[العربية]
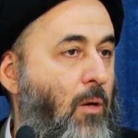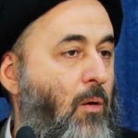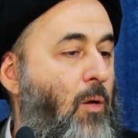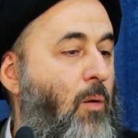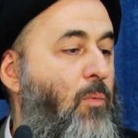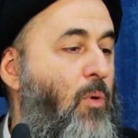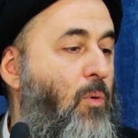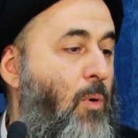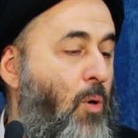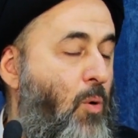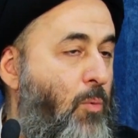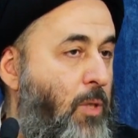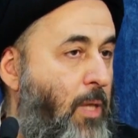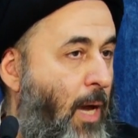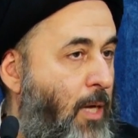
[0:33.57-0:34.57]
لبما هو
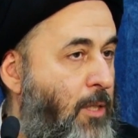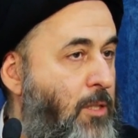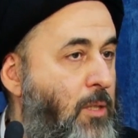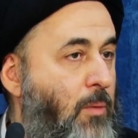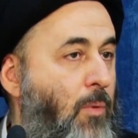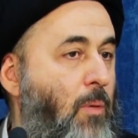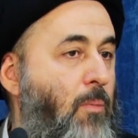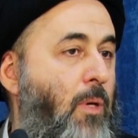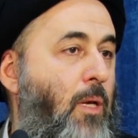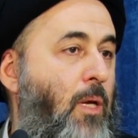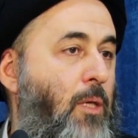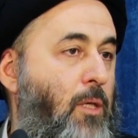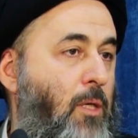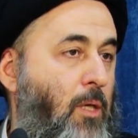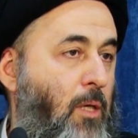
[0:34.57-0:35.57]
متعصب
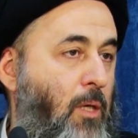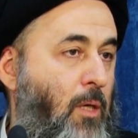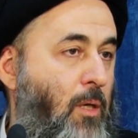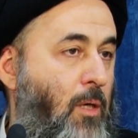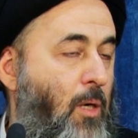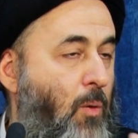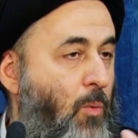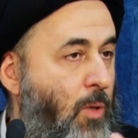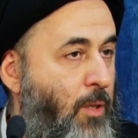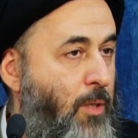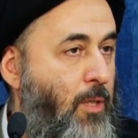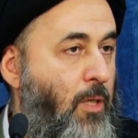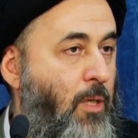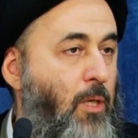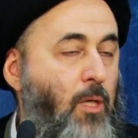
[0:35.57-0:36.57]
لملته أو
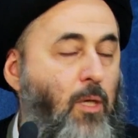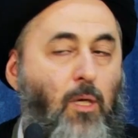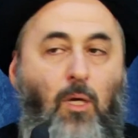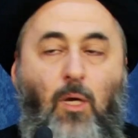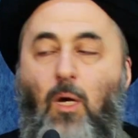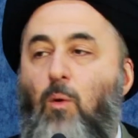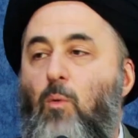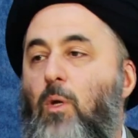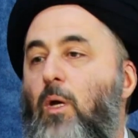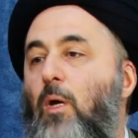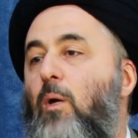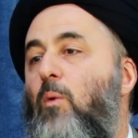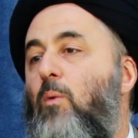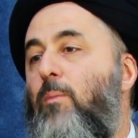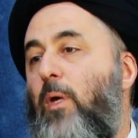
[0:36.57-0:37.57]
لدينه أو
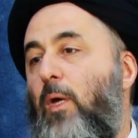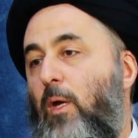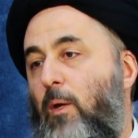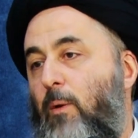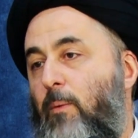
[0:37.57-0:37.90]
لقومه